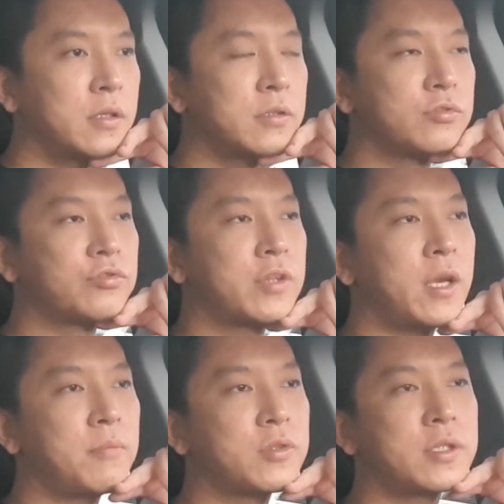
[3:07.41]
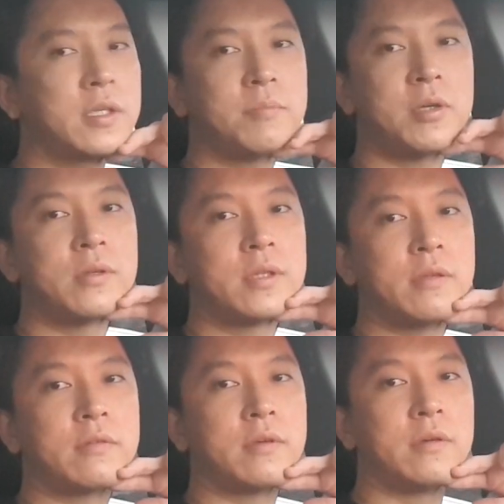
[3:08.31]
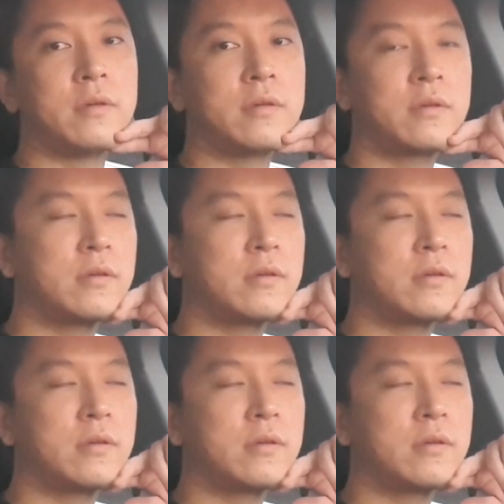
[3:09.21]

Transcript: 그 주택 뭐시기뭐 이런 데 있어요